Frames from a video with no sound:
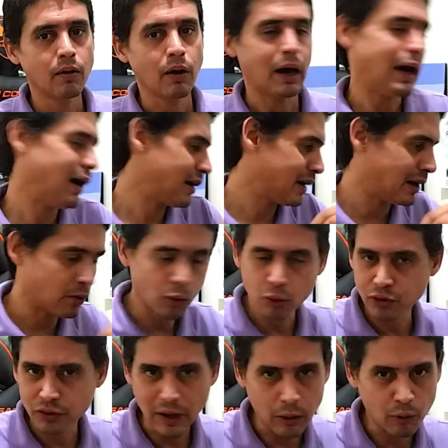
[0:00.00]
A, o,
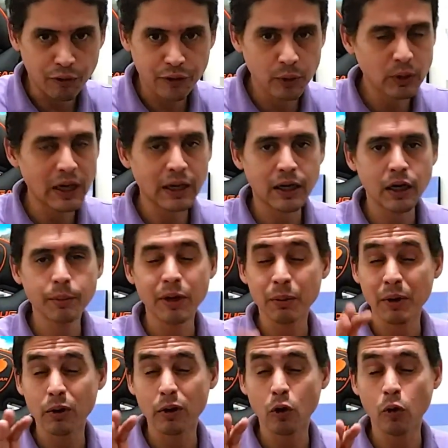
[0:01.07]
o, fio da câmera é uma
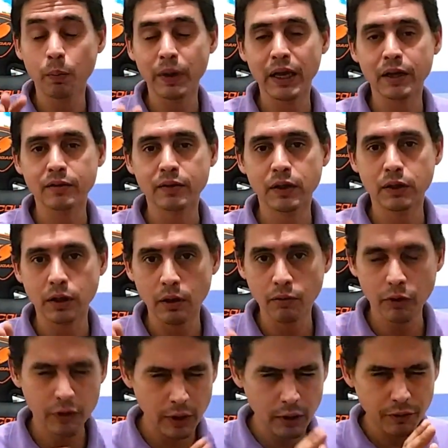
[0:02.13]
coisa complexa. Então
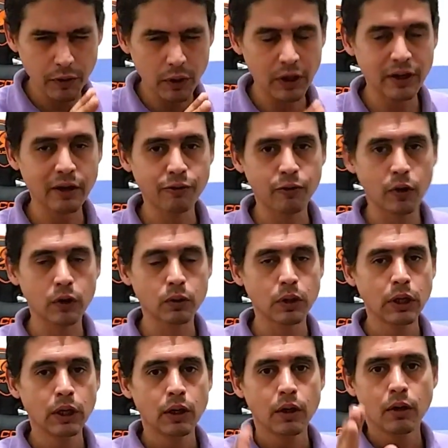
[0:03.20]
vocês viram ali na foto.
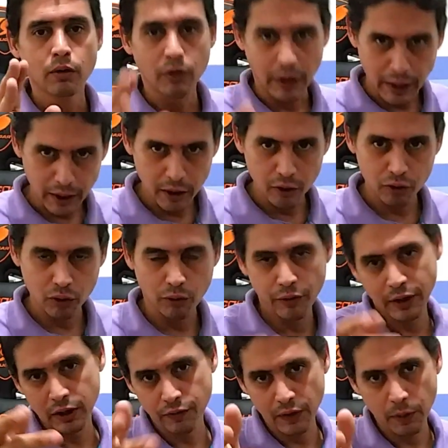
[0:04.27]
É isso, eu venho
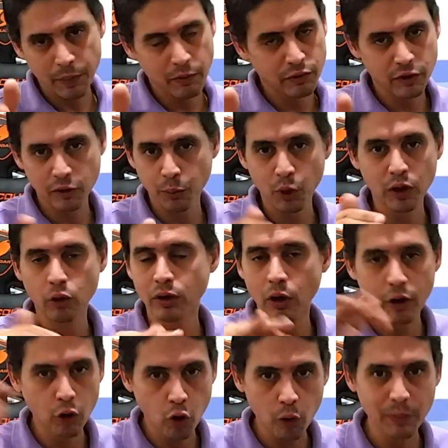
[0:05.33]
aqui falar para vocês porque eu não
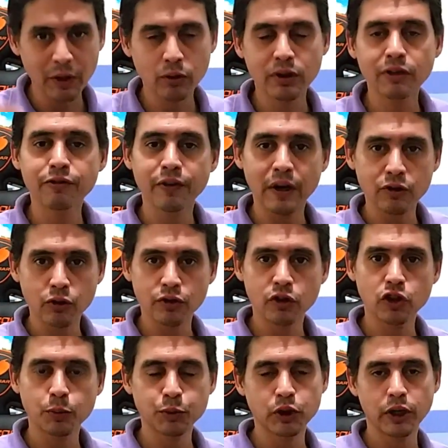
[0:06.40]
recomendo que faça esse
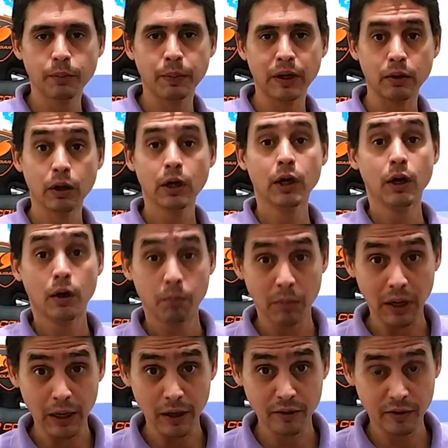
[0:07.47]
tipo de reparo.
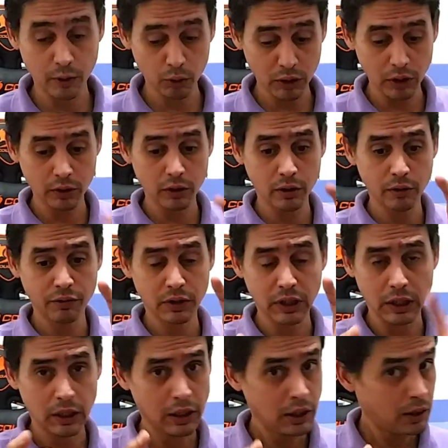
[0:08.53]
Mas eu tentando
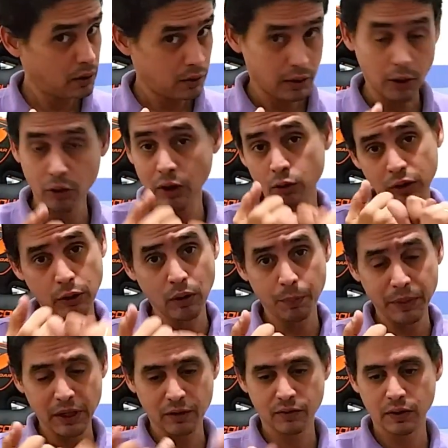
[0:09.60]
evitar. Eu não a
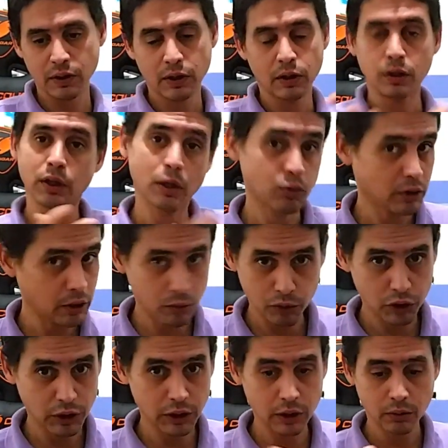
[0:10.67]
peça, não tenho
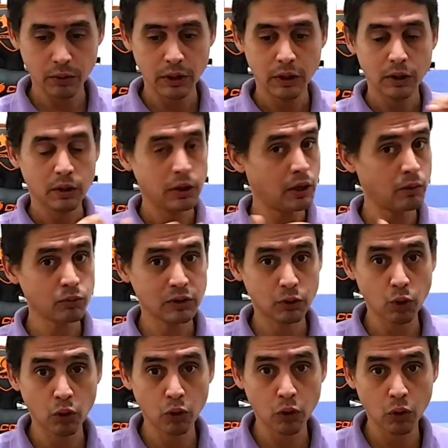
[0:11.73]
dinheiro, não
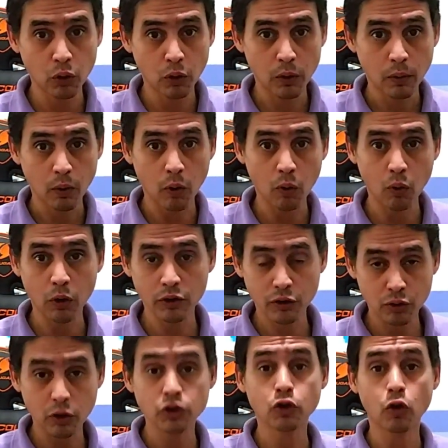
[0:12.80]
tô com
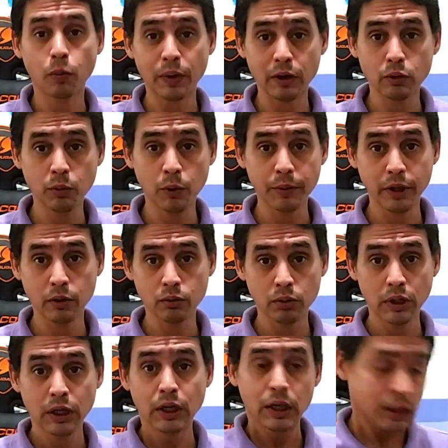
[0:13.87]
condições de comprar no momento
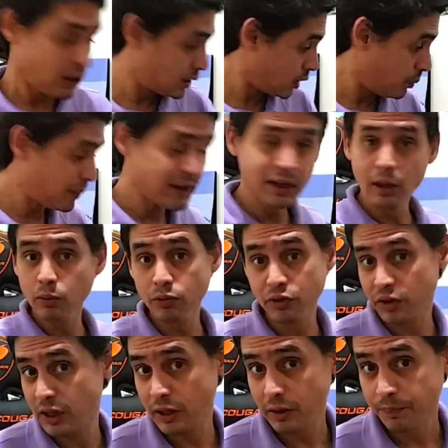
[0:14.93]
e também não
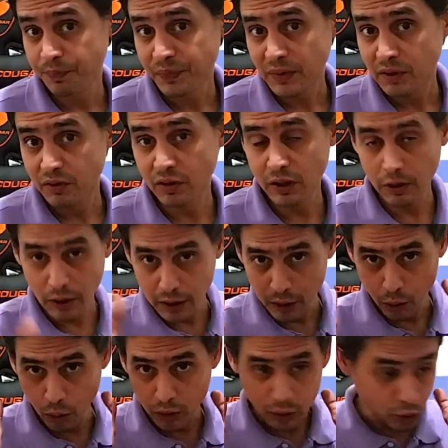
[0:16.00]
sei se tem ali
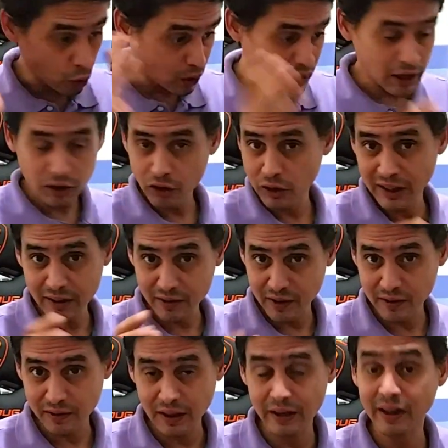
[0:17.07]
o NOLED
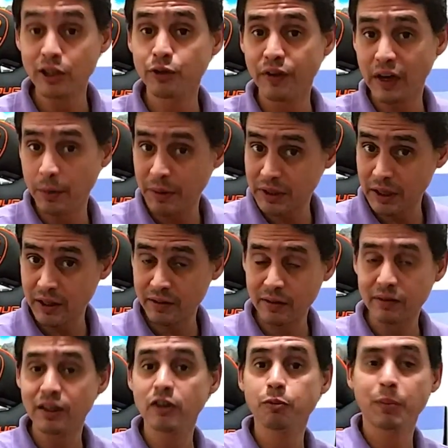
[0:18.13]
necessário e as ferramentas
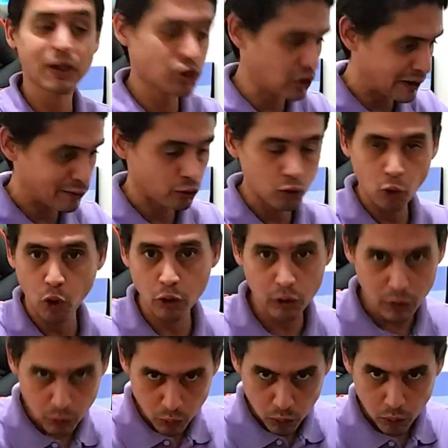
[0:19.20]
necessárias para tirar
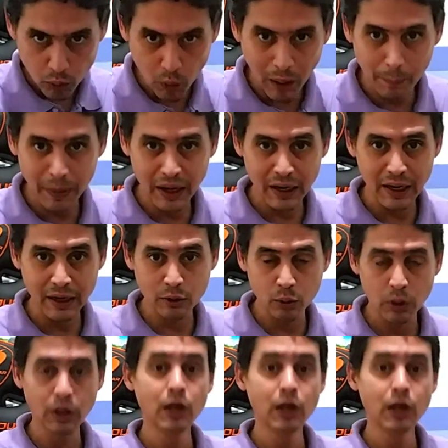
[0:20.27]
todo o aparato